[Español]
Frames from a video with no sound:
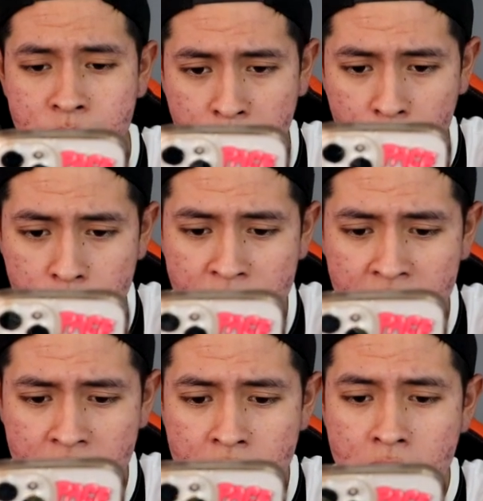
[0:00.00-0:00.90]
Muy
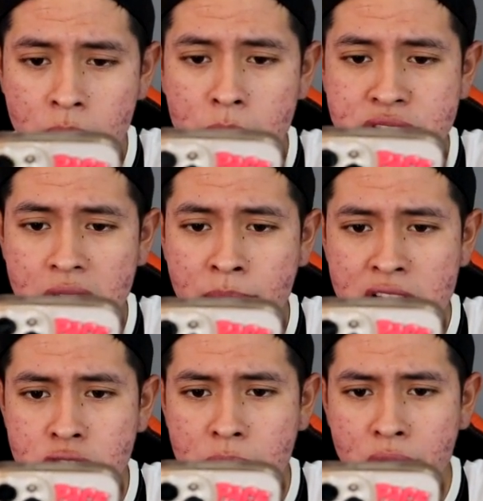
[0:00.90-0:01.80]
bien. Vamos a ir al
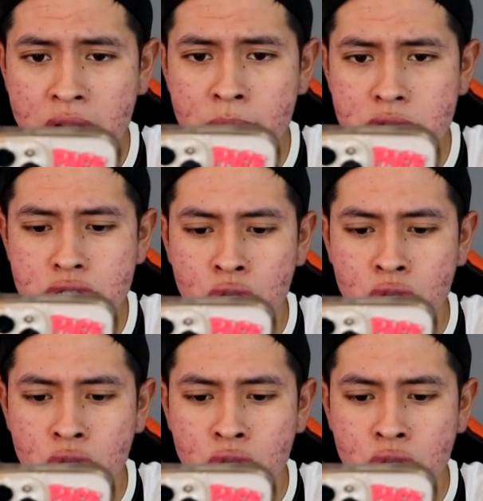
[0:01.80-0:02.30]
mazo, mejoramos.